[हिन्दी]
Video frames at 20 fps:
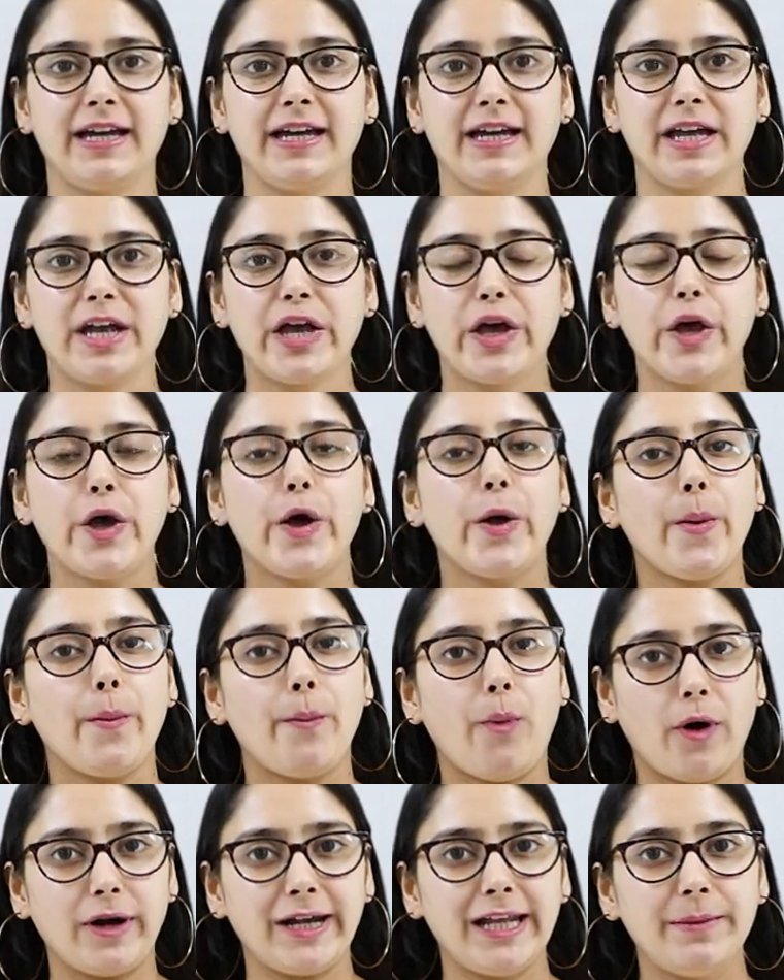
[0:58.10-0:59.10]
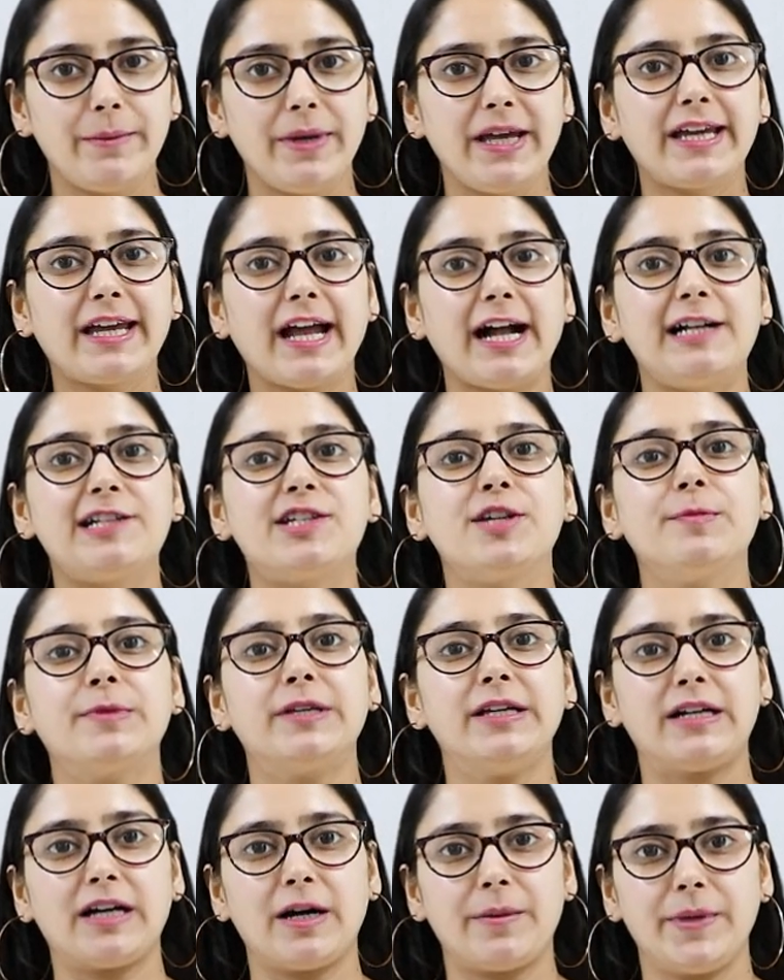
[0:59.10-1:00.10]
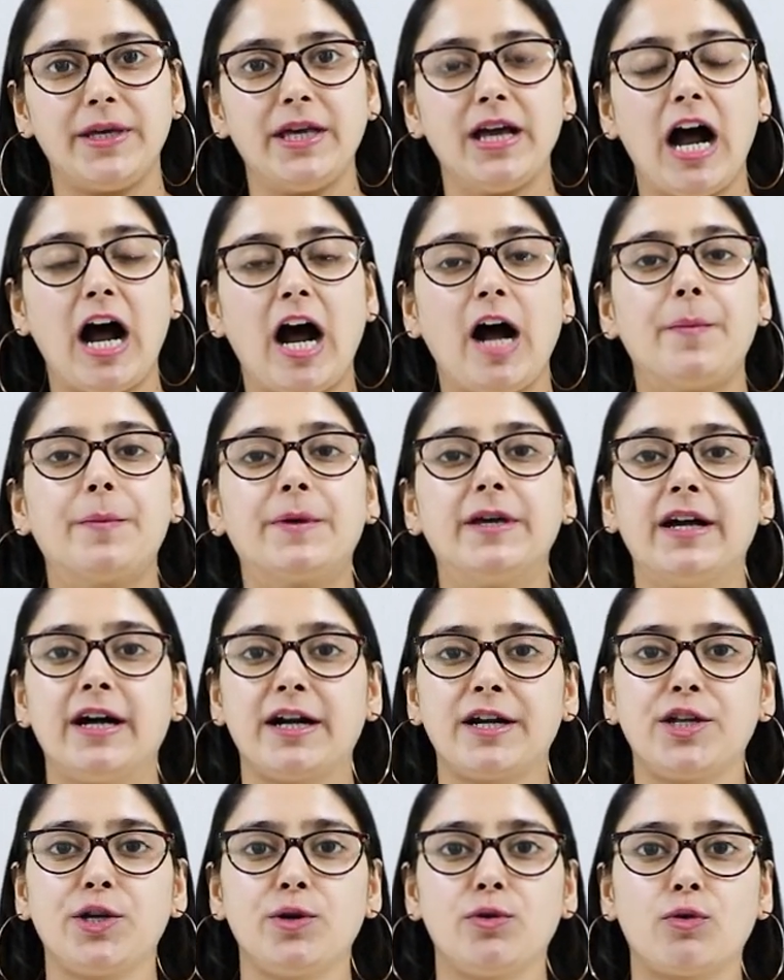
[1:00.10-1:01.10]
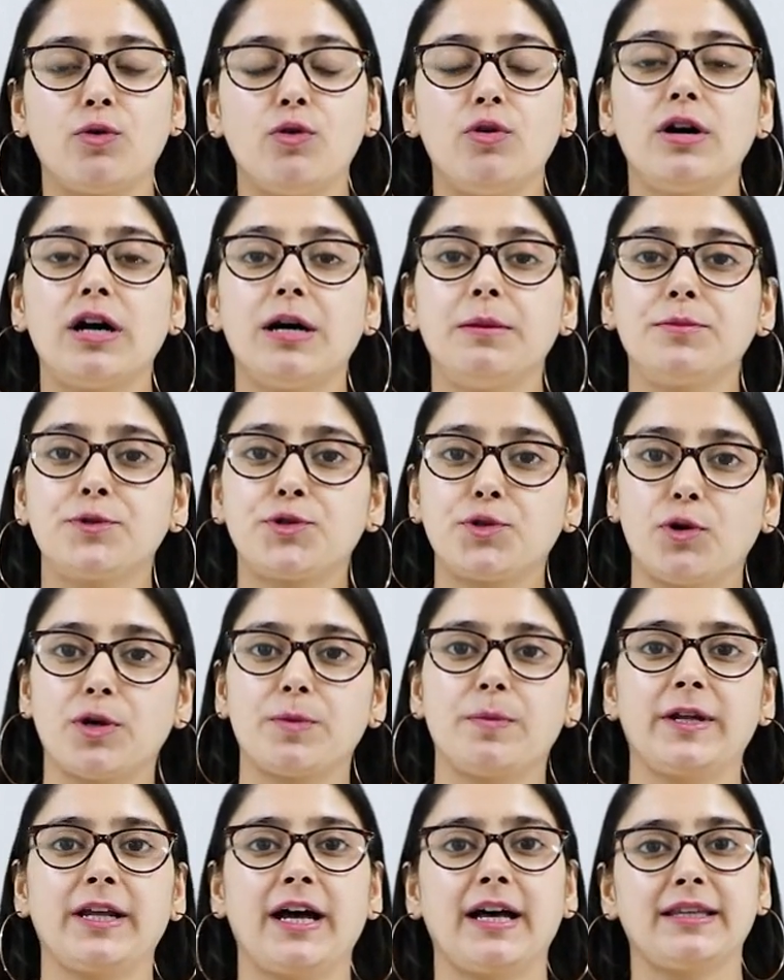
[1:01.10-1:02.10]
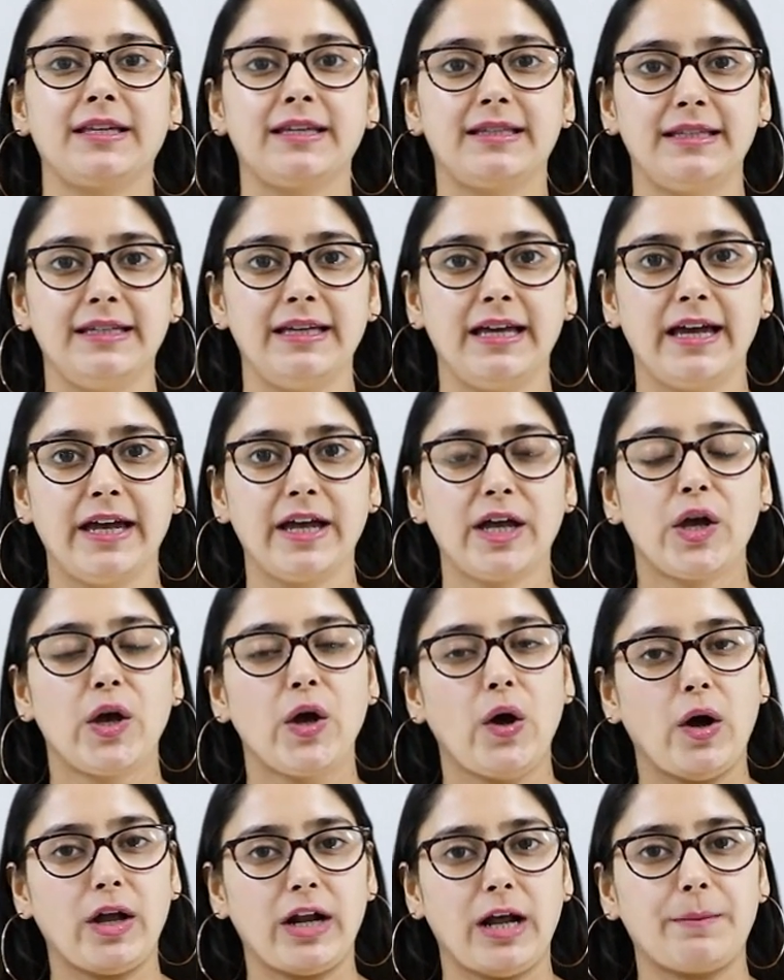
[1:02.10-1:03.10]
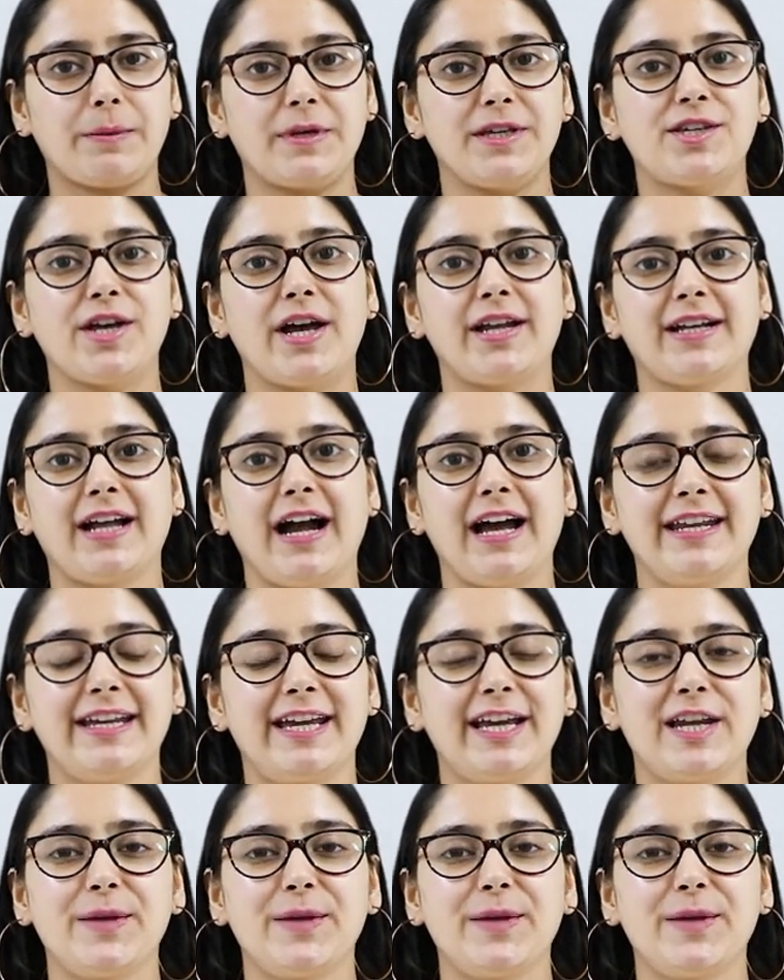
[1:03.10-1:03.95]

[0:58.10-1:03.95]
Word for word: है बॉडी में कैल्शियम की कमी आपकी हड्डियों को कमज़ोर बना देती है और आपकी जानकारी के